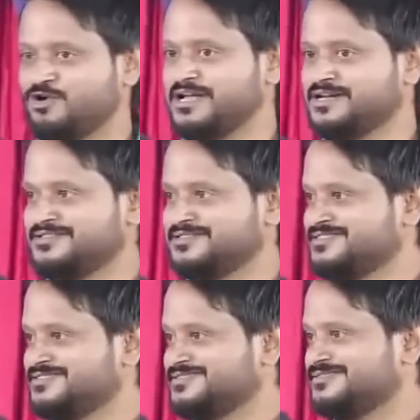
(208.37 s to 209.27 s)
है
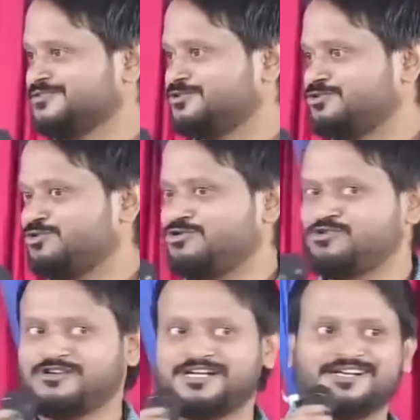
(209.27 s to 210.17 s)

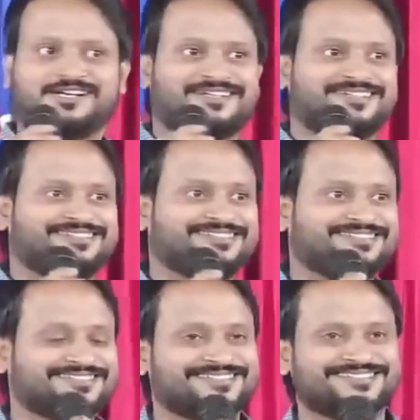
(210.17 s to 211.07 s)
कौन है
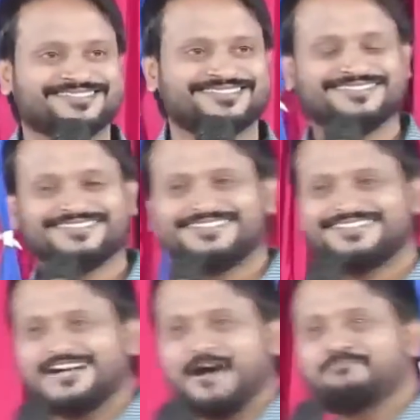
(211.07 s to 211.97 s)

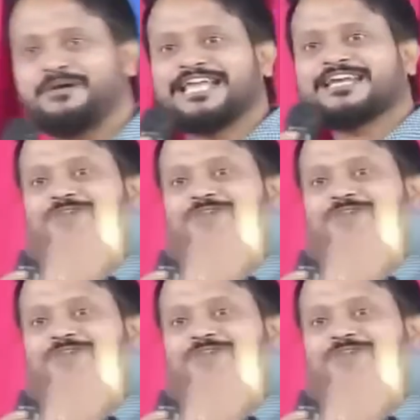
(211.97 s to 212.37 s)
हम बदल कर